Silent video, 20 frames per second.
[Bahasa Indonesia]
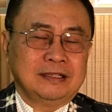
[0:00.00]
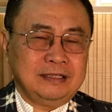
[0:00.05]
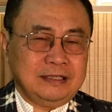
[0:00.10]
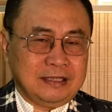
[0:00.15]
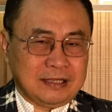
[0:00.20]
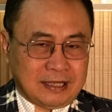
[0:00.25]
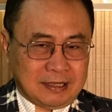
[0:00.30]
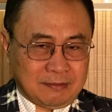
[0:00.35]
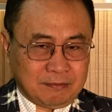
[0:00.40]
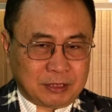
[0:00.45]

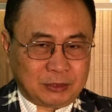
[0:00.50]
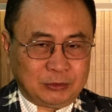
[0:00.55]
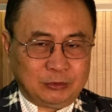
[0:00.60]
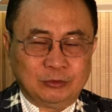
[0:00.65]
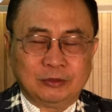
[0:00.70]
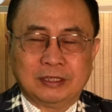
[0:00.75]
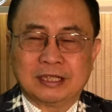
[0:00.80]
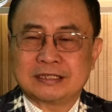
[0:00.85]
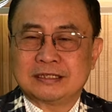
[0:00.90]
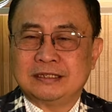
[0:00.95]
yang
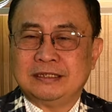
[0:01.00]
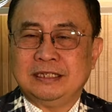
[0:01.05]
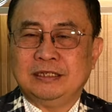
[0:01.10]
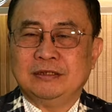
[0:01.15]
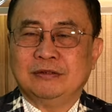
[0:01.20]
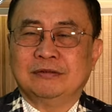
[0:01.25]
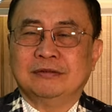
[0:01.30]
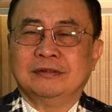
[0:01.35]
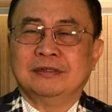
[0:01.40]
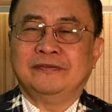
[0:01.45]
bertugas
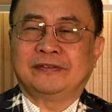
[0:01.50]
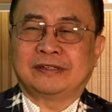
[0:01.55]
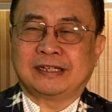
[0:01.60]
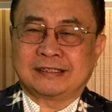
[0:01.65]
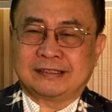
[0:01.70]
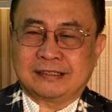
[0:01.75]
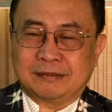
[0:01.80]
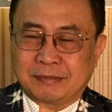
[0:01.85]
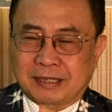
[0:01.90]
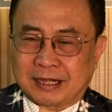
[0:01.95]
di
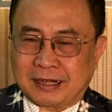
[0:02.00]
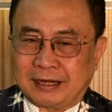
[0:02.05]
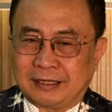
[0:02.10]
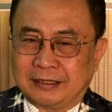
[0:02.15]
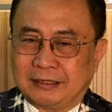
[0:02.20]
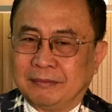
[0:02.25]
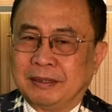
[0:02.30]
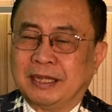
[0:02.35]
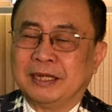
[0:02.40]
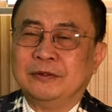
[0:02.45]
Universitas
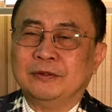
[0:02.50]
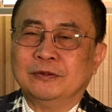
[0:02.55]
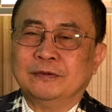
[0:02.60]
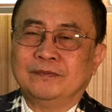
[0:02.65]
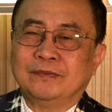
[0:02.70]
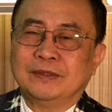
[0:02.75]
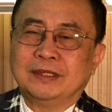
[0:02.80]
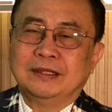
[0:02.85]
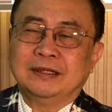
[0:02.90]
Maranatha Bandung.